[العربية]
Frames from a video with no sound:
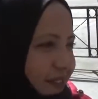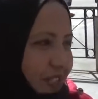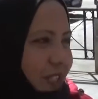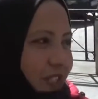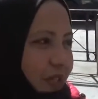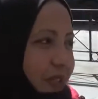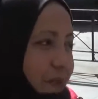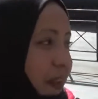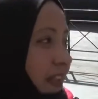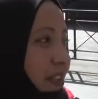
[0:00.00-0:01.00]
نفس الشيء
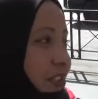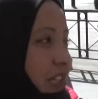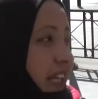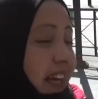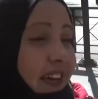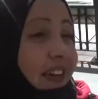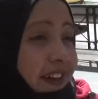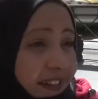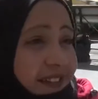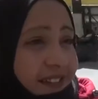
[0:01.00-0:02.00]
اتمنى ترجع
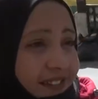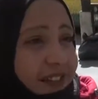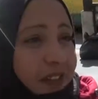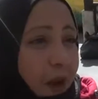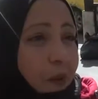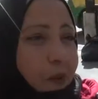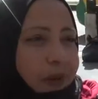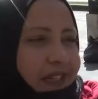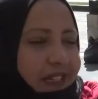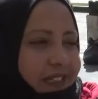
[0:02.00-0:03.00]
الحياه
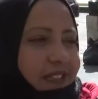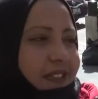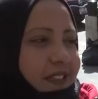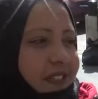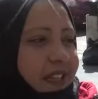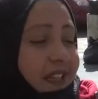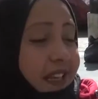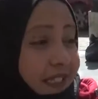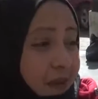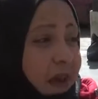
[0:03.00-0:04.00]
لاول يعني
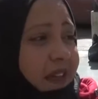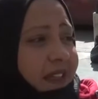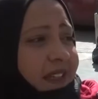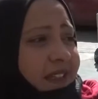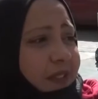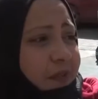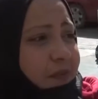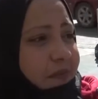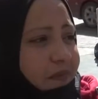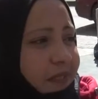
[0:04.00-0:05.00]
لزمان يعني
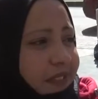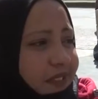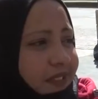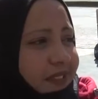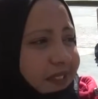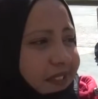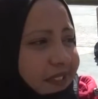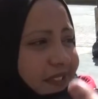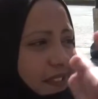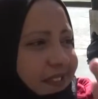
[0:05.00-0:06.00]
ليش
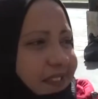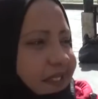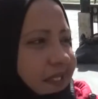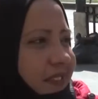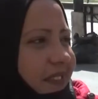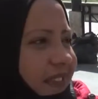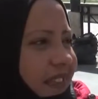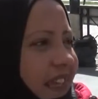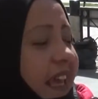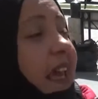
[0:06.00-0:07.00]
زمان زمان قبل سنه
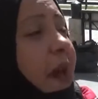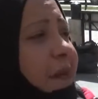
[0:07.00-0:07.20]
سنتين ولا